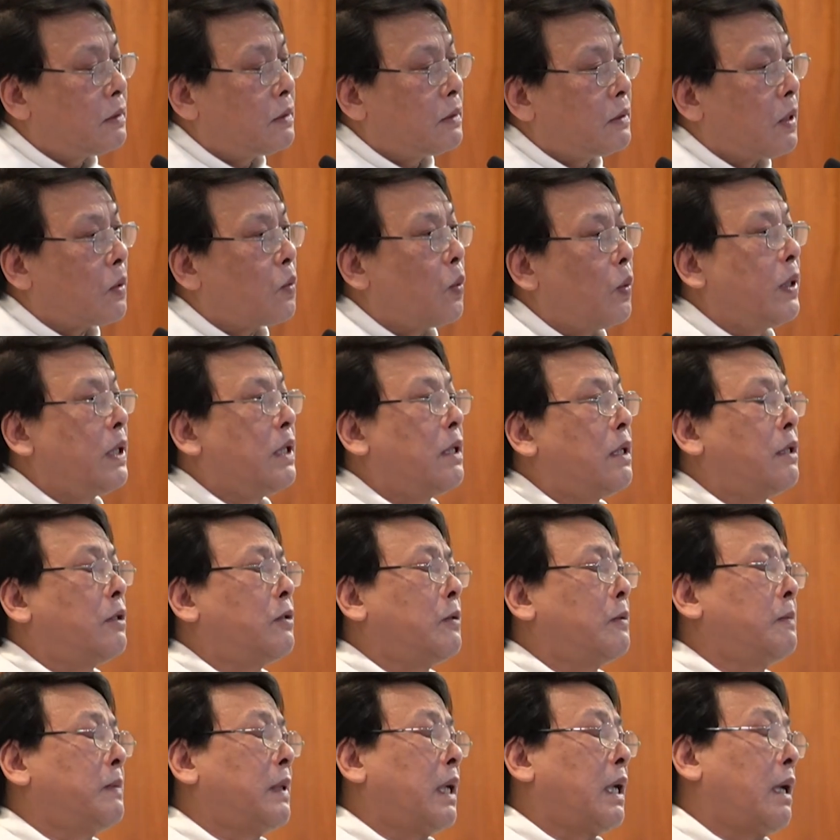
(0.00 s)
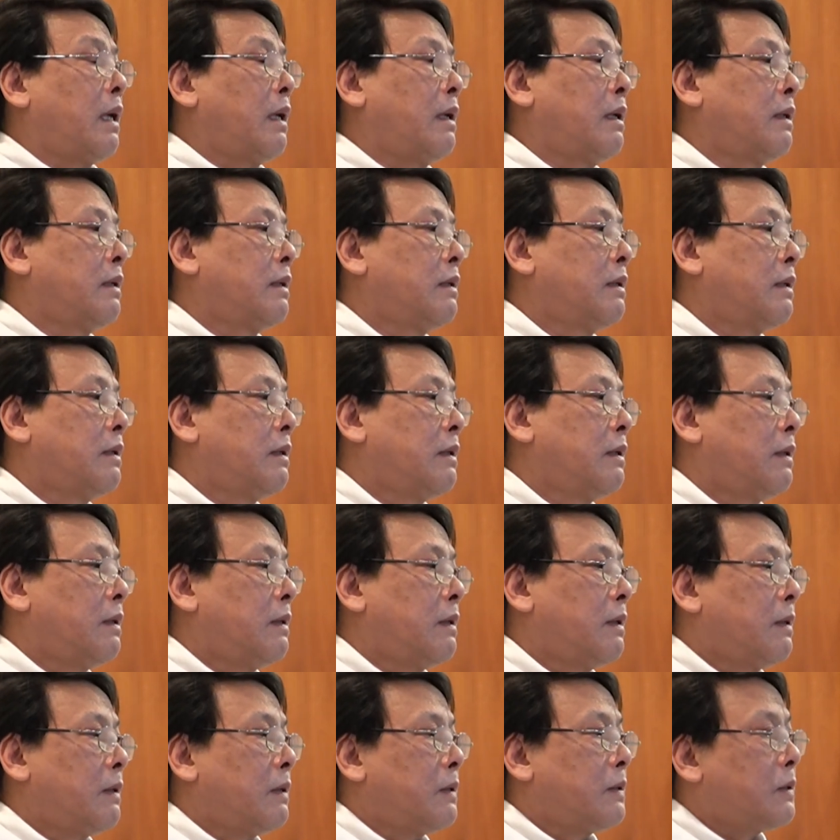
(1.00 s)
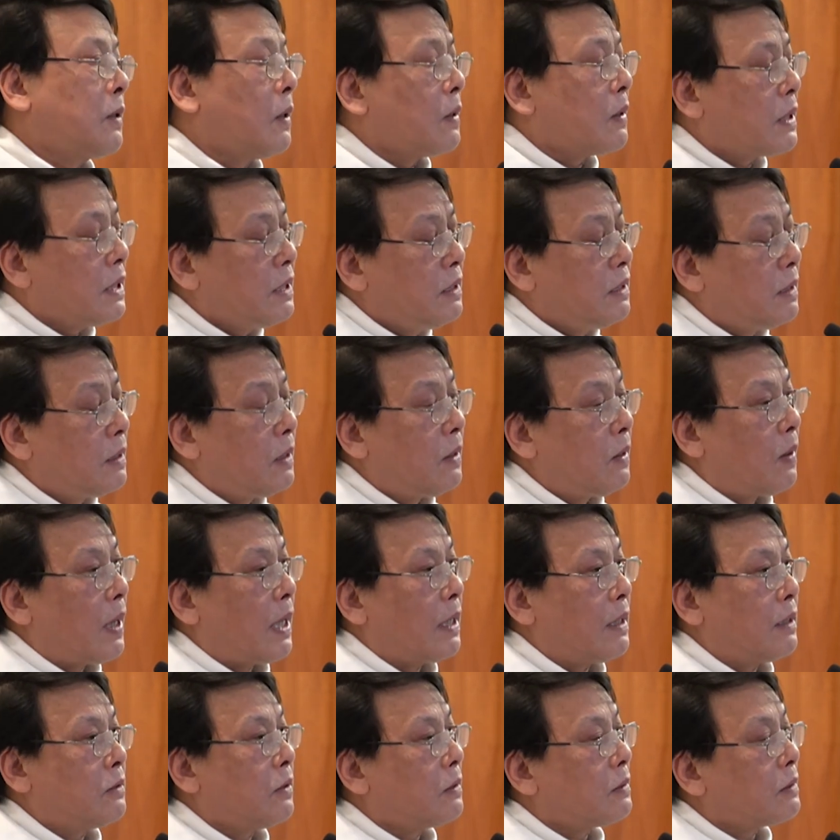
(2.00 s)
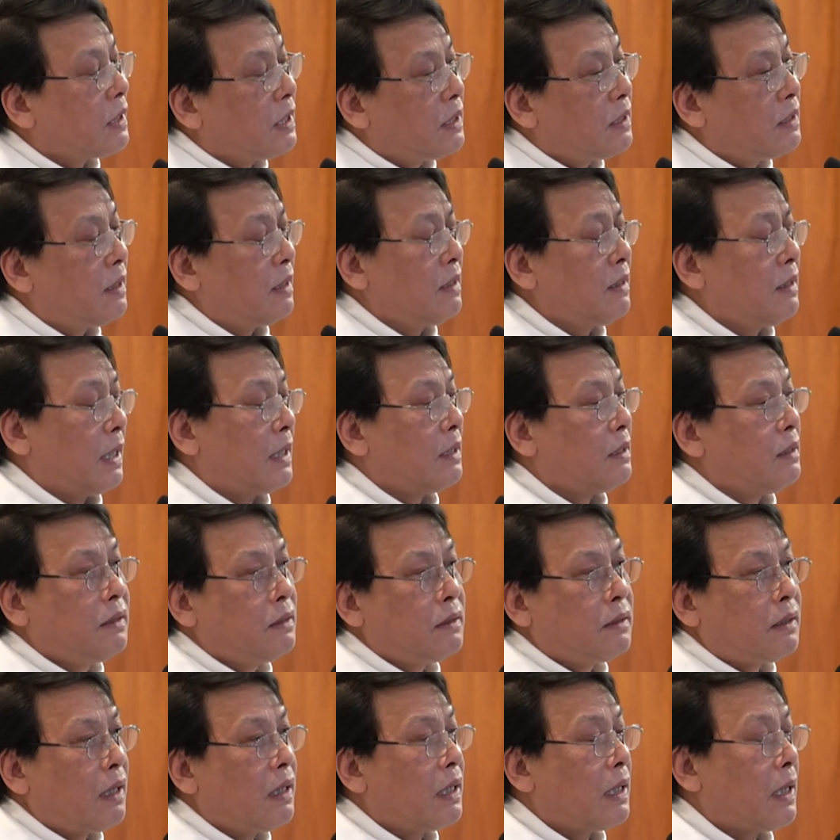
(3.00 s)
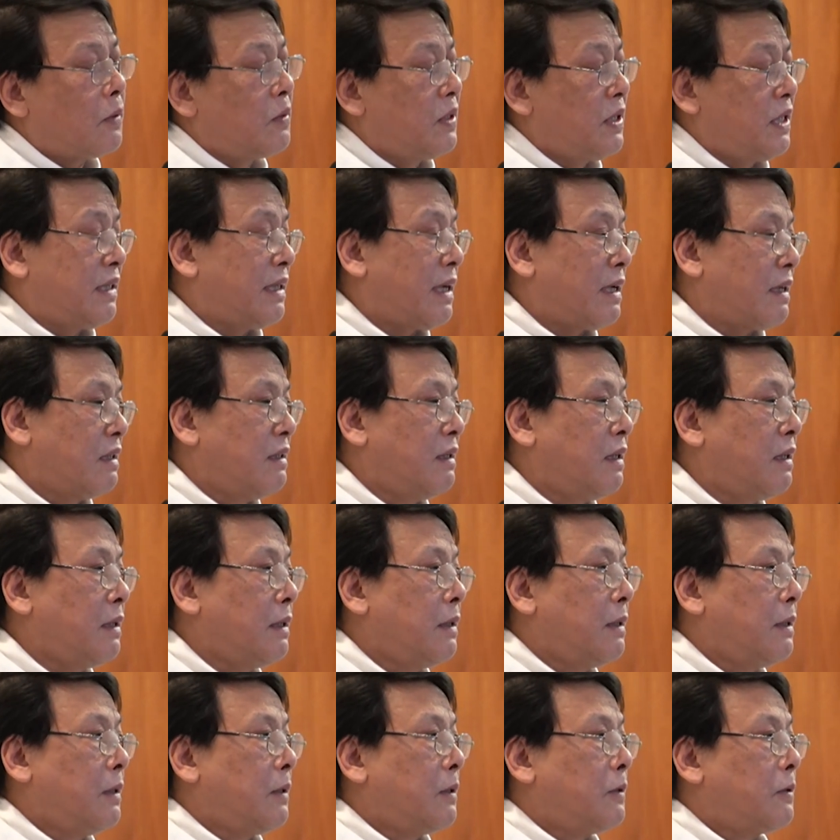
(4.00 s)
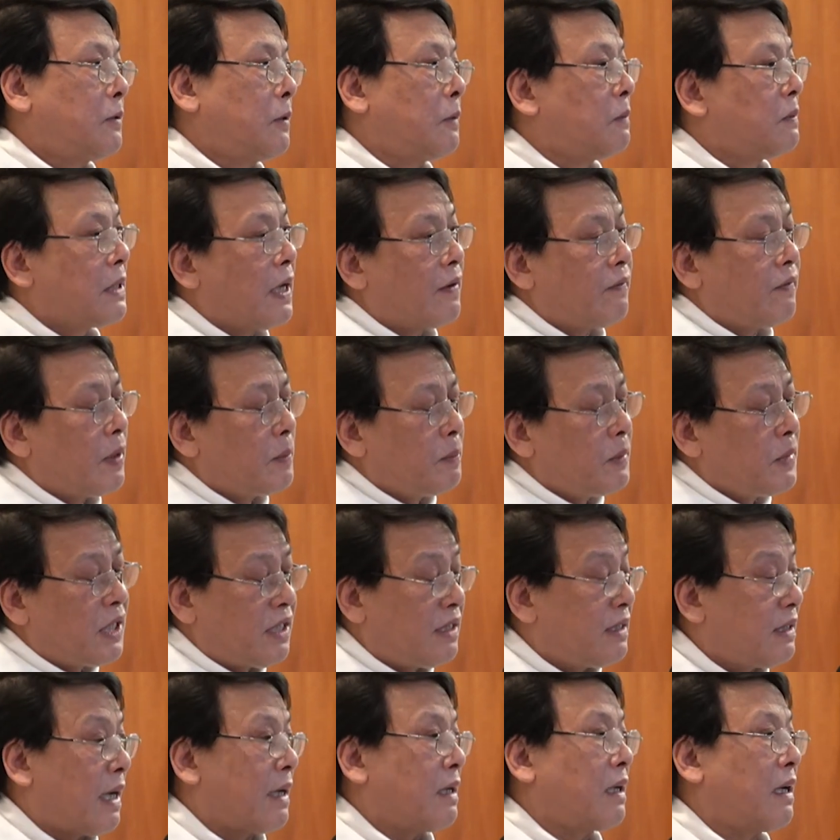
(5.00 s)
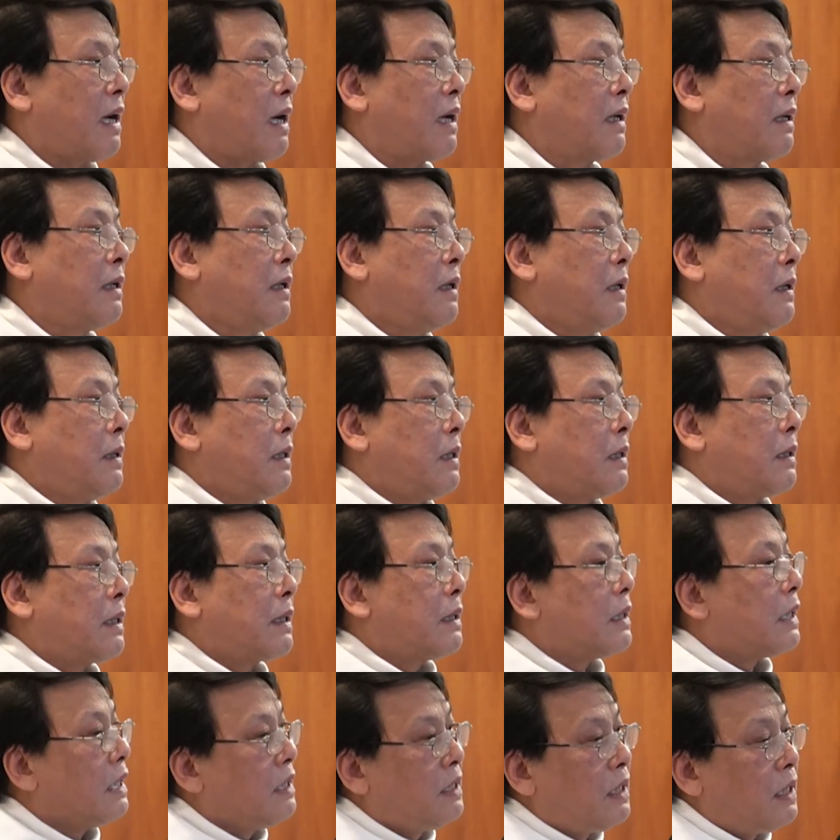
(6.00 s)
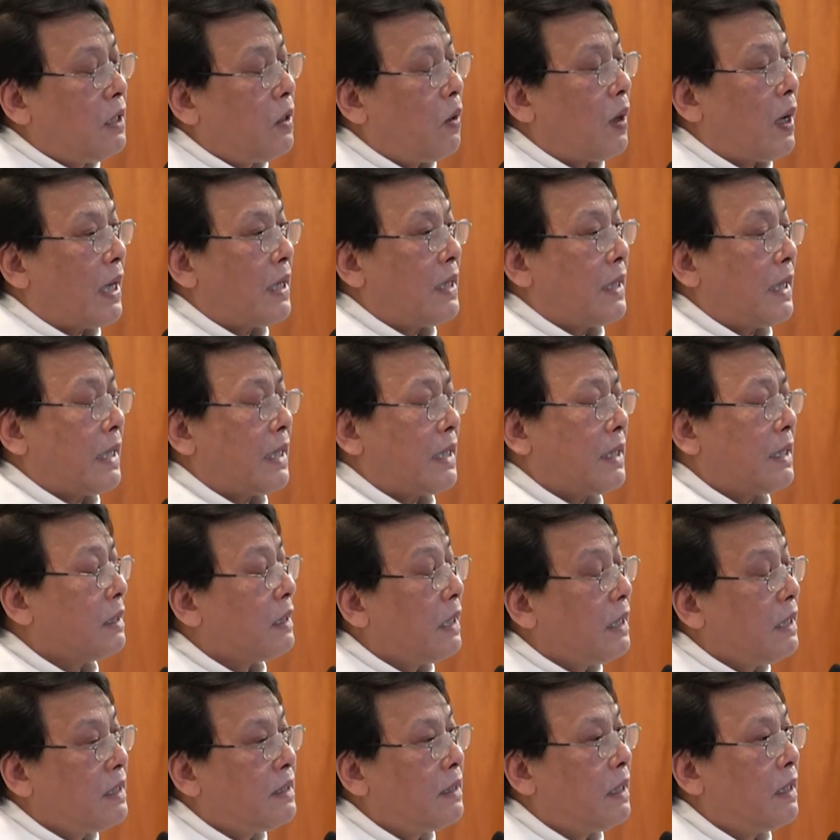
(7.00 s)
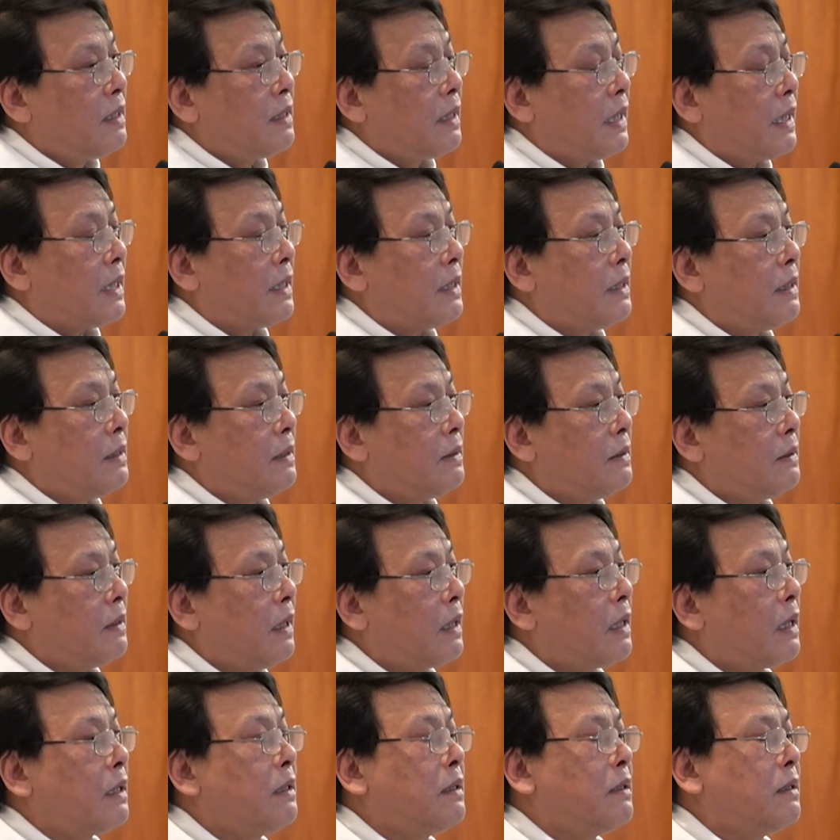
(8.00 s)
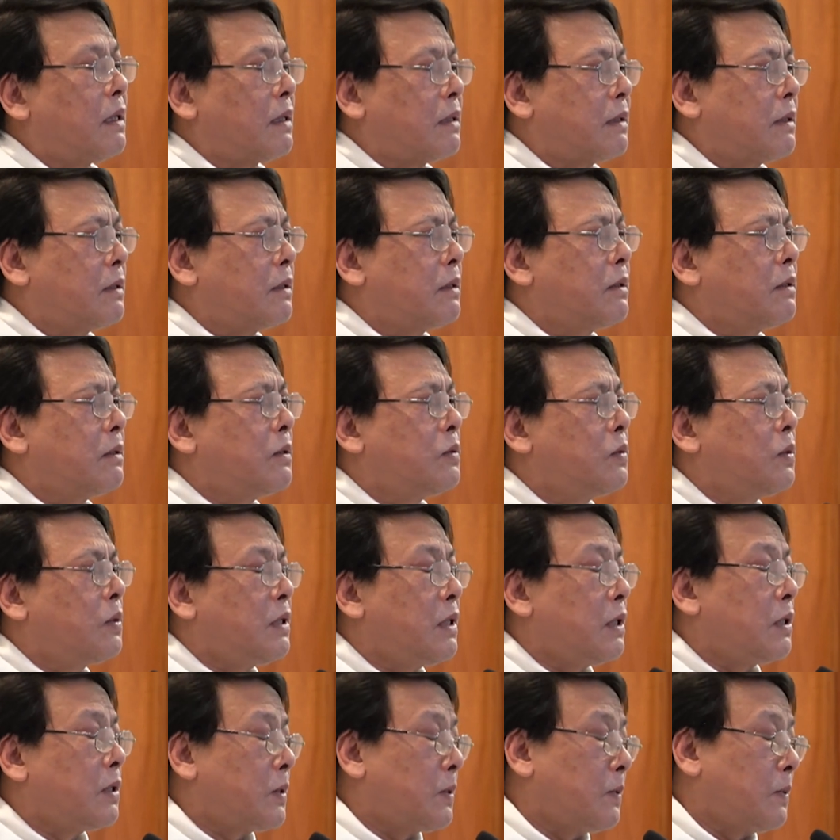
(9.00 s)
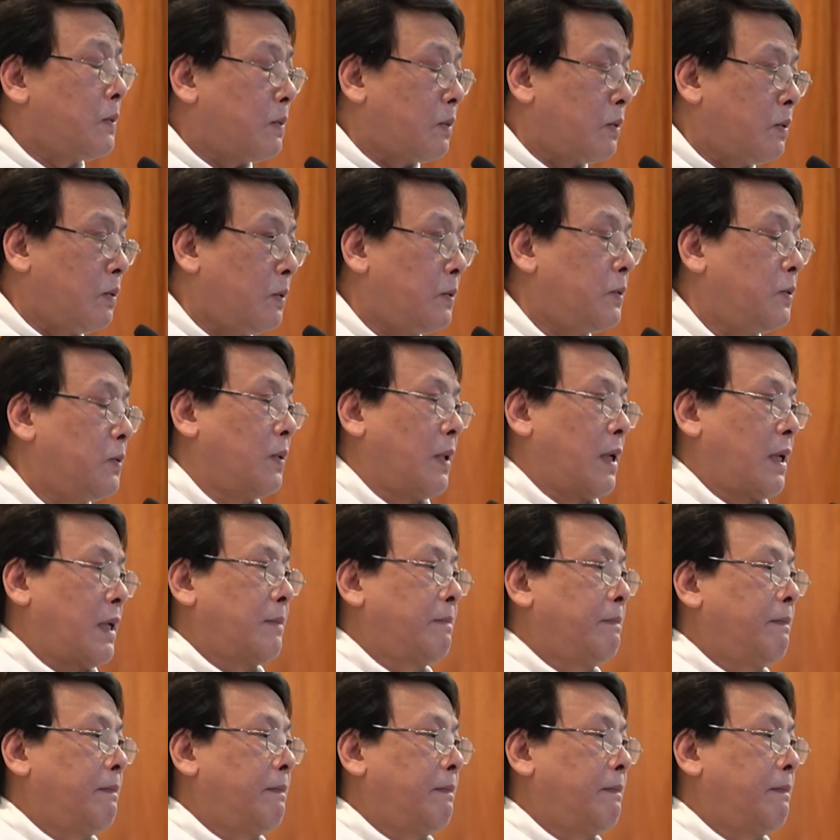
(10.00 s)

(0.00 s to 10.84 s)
cho quê hương chúng ta, cho cái nhân loại, cho thế giới này như thế nào đi chăng nữa, chúng ta vẫn biết chắc rằng cái nhân loại này, cái thế giới này đã đã được Chúa Giêsu cứu chuộc.